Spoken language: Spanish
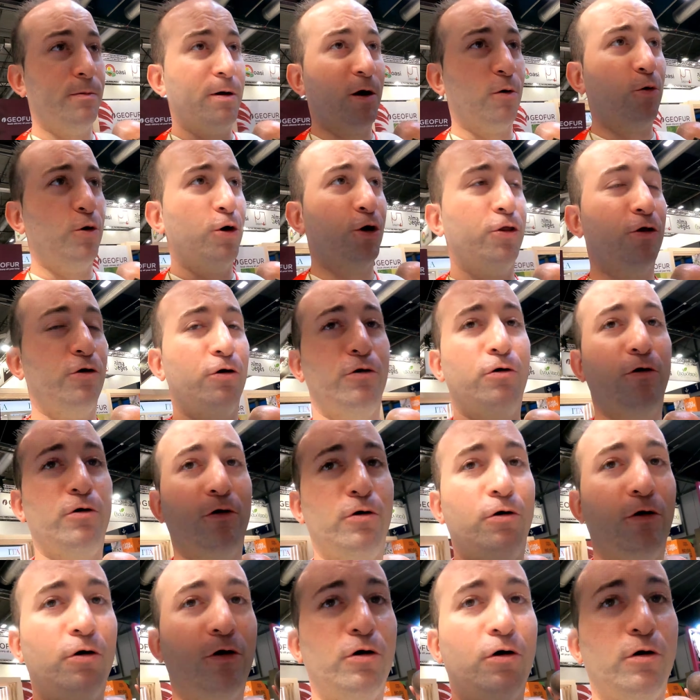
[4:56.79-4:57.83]
me
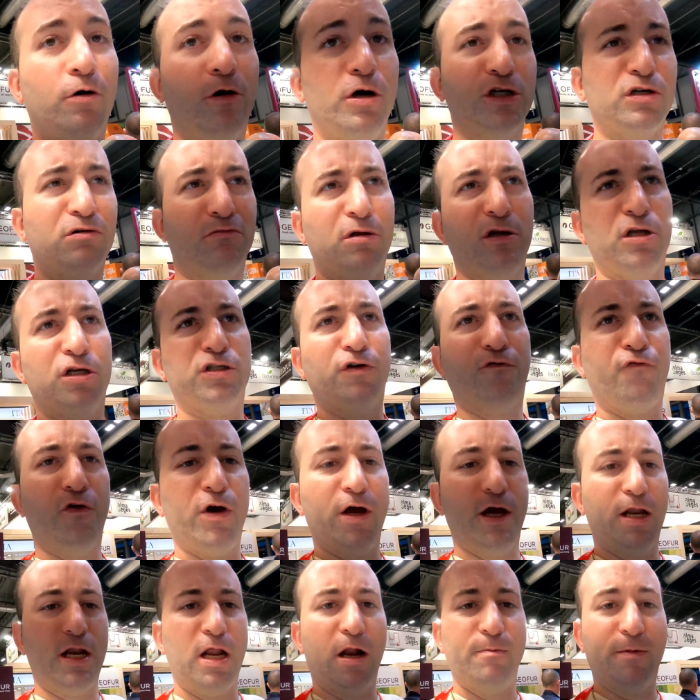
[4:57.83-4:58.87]
acuerdo, bueno, eso
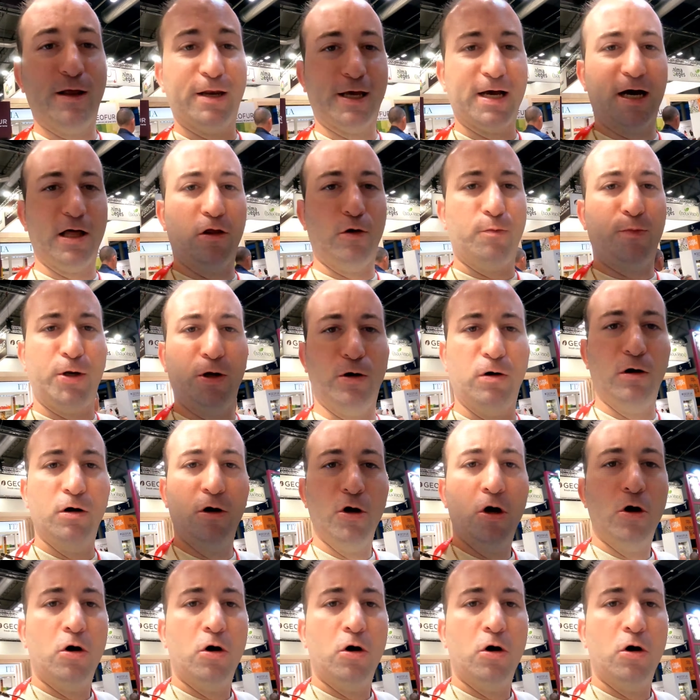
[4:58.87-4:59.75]
fue en el mercado, pero